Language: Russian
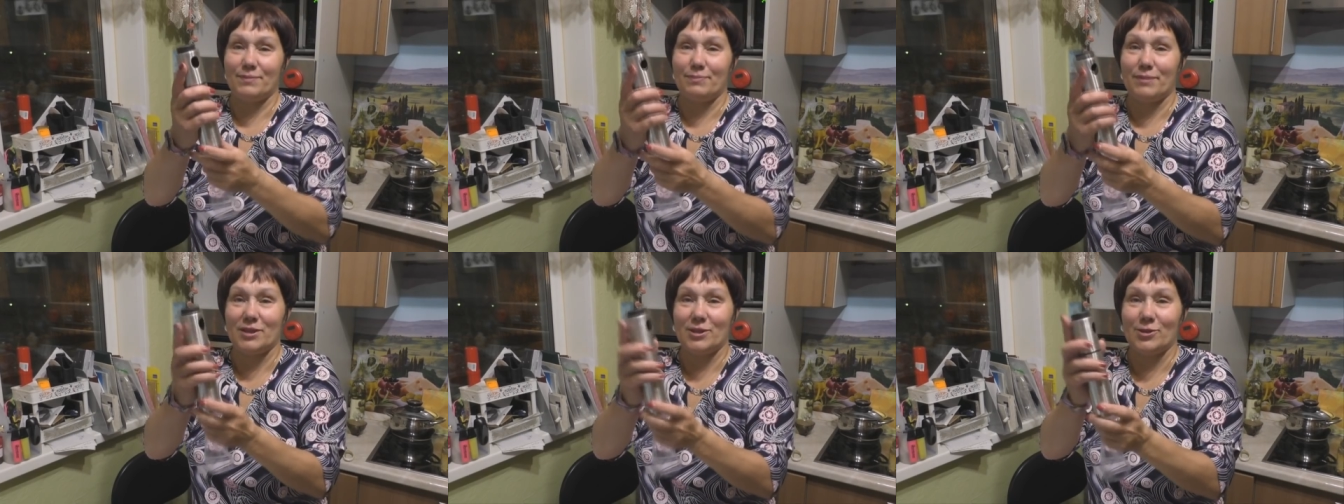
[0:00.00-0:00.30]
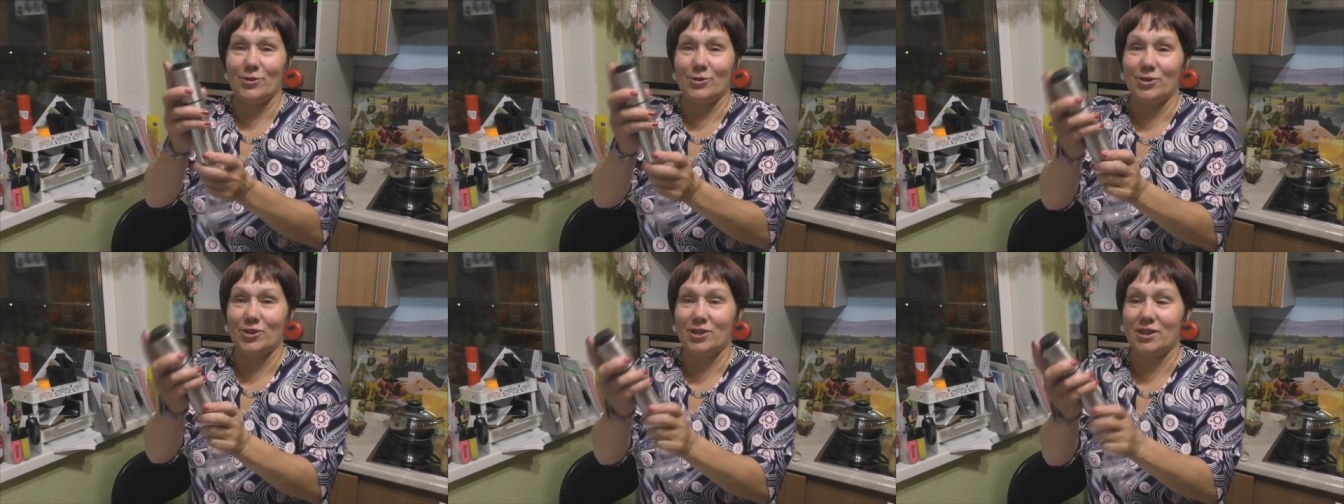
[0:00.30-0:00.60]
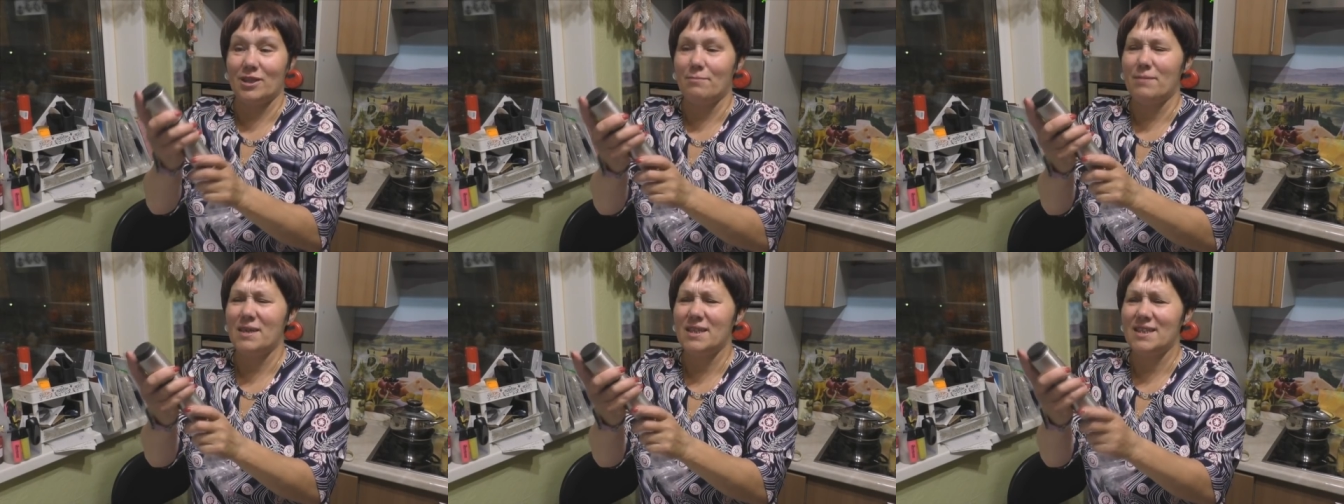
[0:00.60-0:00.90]

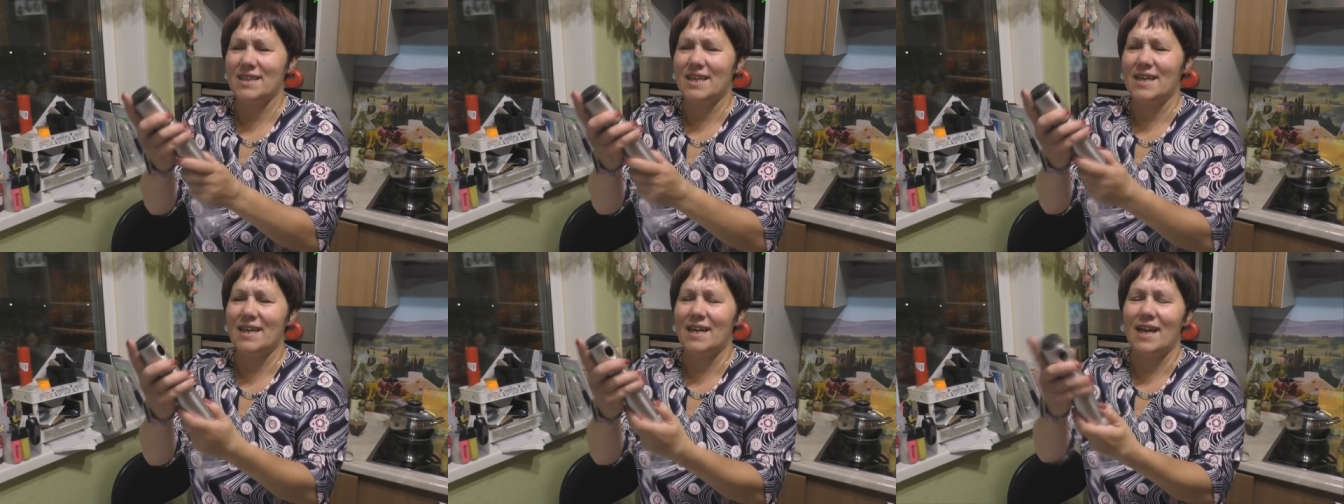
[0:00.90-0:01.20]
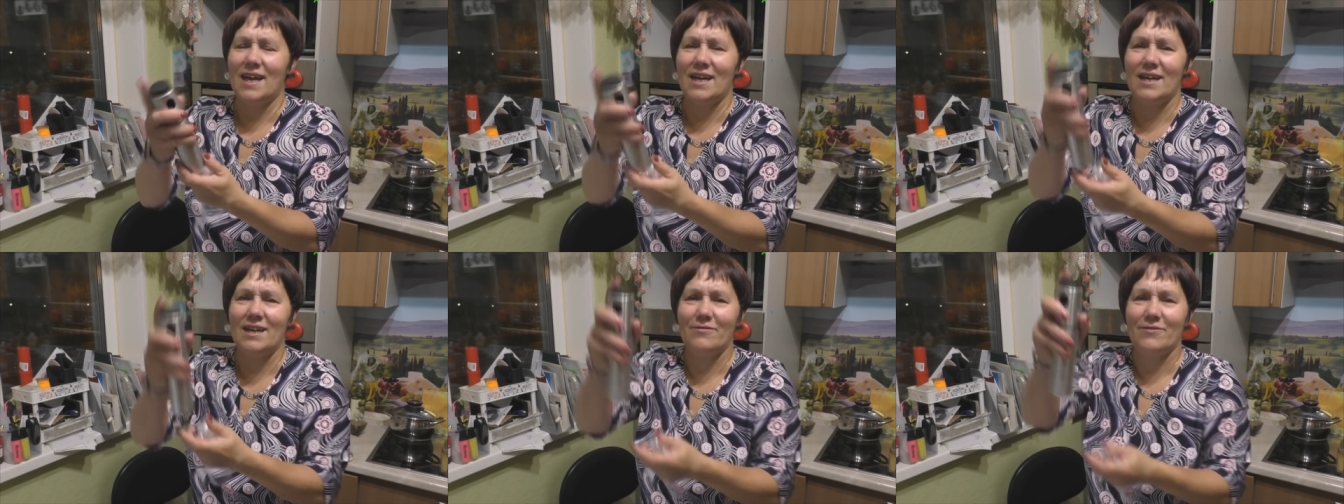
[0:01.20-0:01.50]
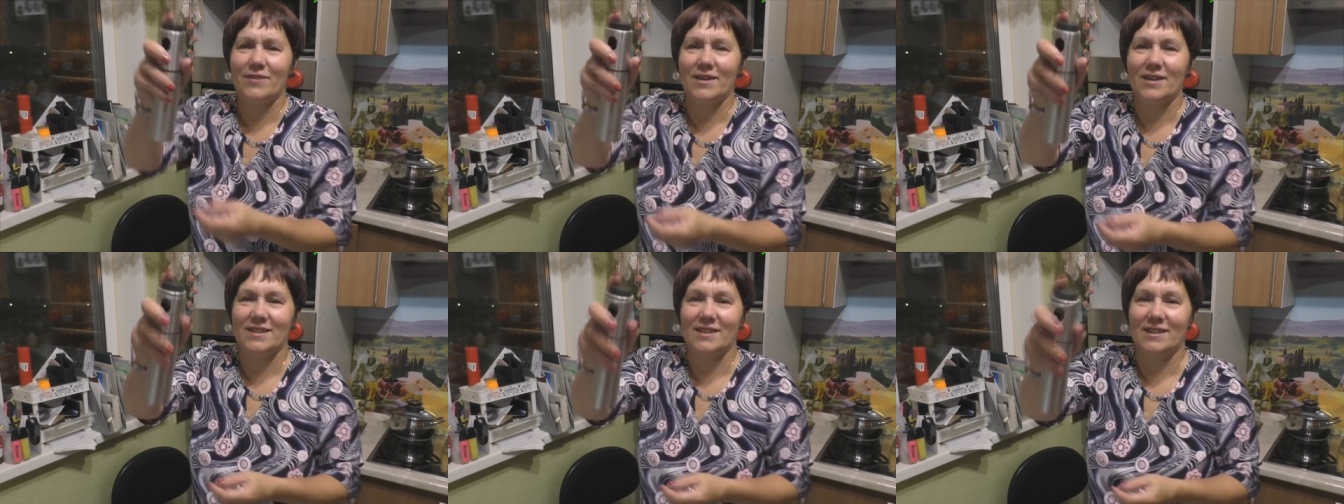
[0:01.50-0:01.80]
подсолнечное масло или
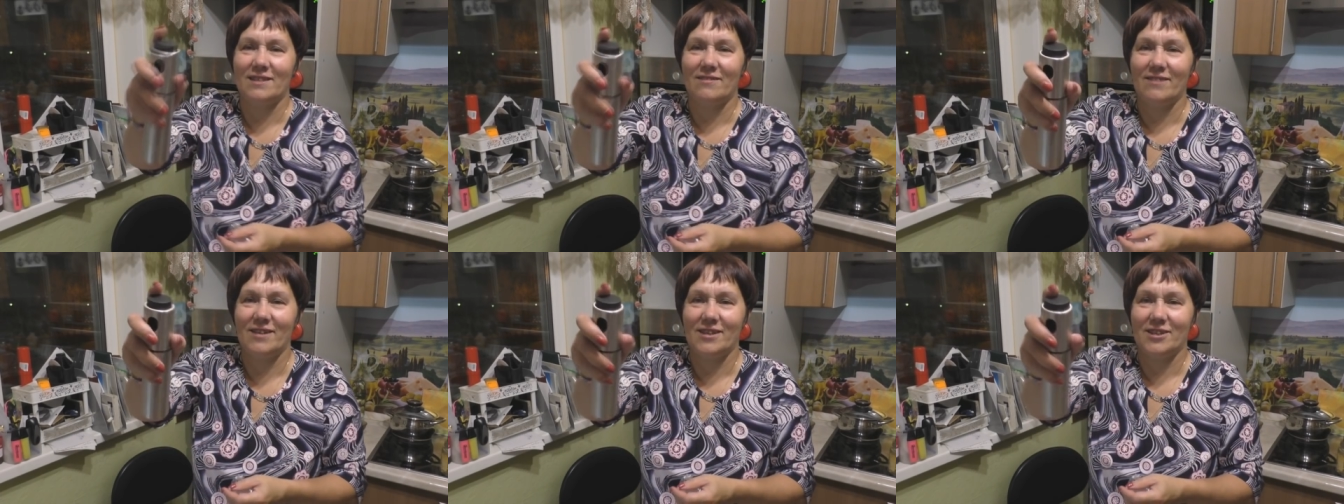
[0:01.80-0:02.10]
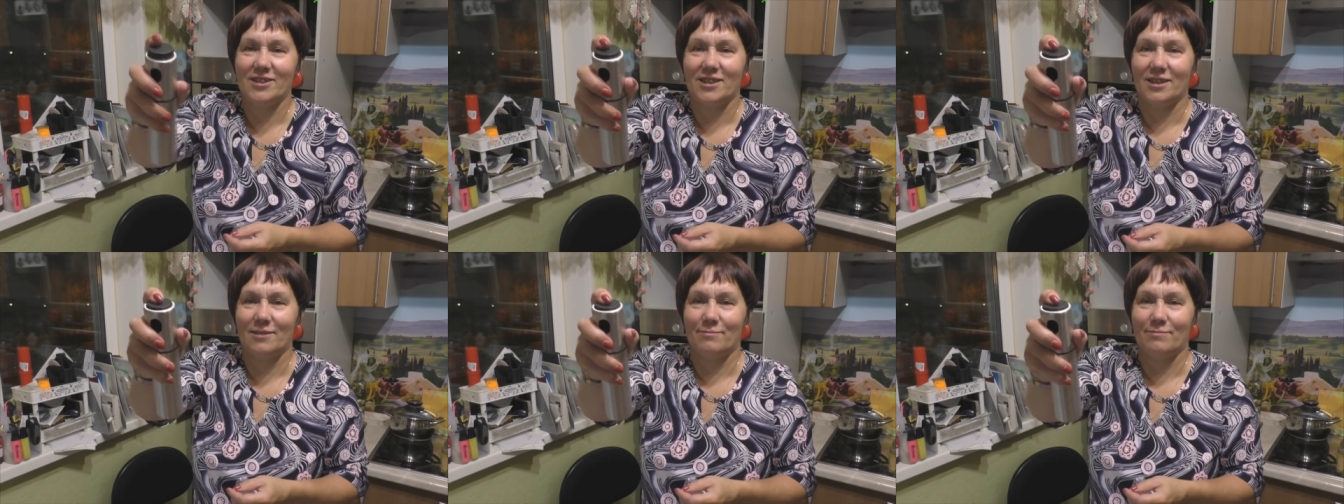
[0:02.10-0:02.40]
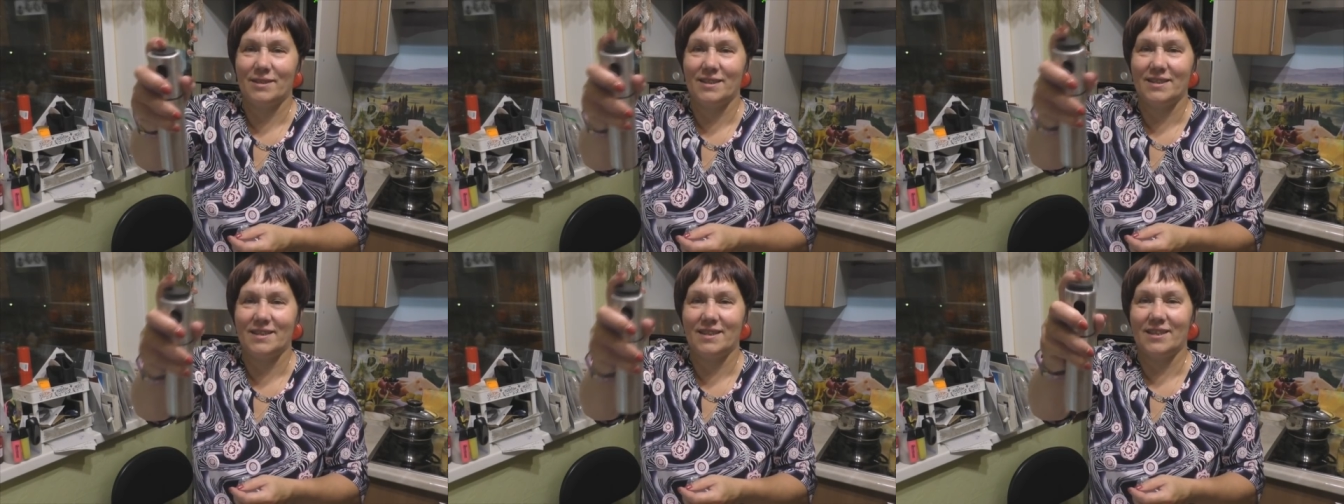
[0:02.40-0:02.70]
оливка заливаешь, так
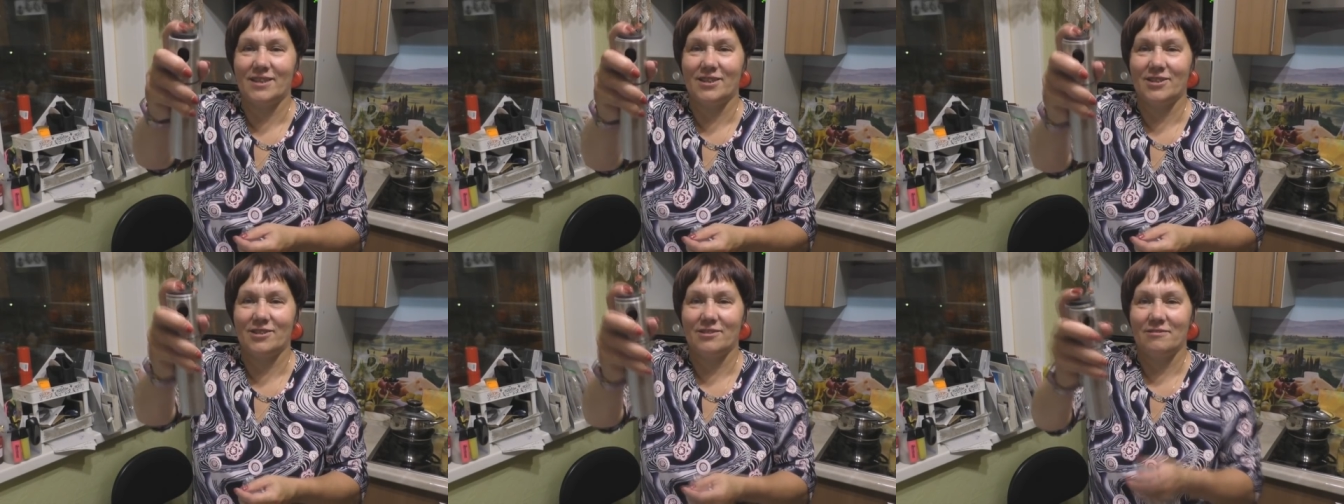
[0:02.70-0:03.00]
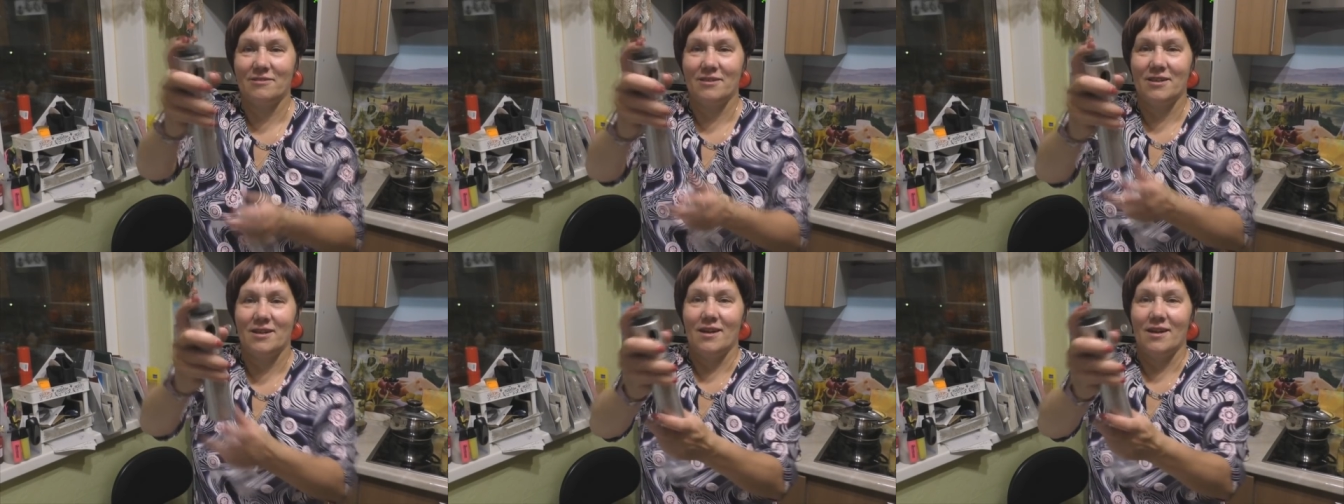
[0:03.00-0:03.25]
брызгаешь,